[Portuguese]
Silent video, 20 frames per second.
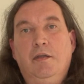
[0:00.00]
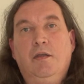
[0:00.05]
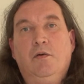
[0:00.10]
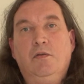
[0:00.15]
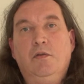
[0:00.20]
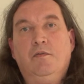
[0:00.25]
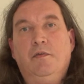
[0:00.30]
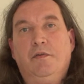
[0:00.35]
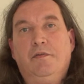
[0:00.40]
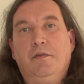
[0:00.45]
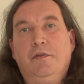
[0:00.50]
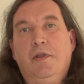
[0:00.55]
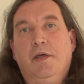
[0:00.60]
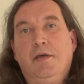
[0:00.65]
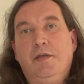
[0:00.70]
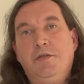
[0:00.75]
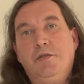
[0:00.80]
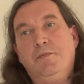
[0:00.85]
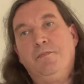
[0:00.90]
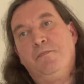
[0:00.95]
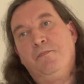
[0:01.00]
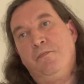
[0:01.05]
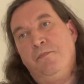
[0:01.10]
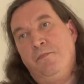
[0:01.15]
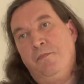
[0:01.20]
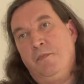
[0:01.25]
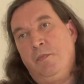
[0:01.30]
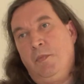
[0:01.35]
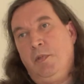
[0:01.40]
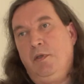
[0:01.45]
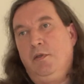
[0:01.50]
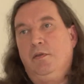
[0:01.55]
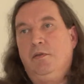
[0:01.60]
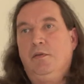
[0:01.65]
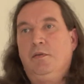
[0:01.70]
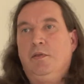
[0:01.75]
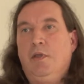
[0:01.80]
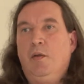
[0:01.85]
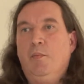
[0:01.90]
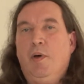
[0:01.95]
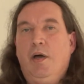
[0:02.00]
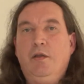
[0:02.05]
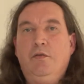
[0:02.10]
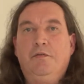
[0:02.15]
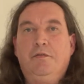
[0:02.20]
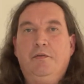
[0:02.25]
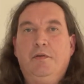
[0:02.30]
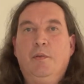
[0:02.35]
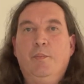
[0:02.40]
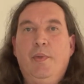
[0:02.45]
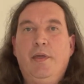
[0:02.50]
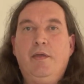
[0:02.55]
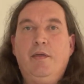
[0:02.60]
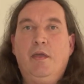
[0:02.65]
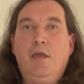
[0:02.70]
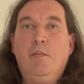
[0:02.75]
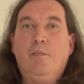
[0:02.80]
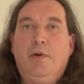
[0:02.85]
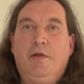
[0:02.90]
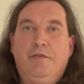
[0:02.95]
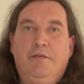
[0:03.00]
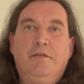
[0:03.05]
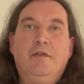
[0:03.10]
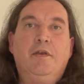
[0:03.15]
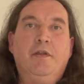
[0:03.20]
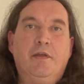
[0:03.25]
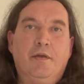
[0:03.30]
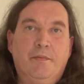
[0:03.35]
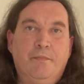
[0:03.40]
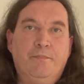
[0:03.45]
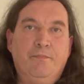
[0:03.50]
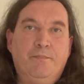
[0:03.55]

na universidade e trabalhos também em parceria.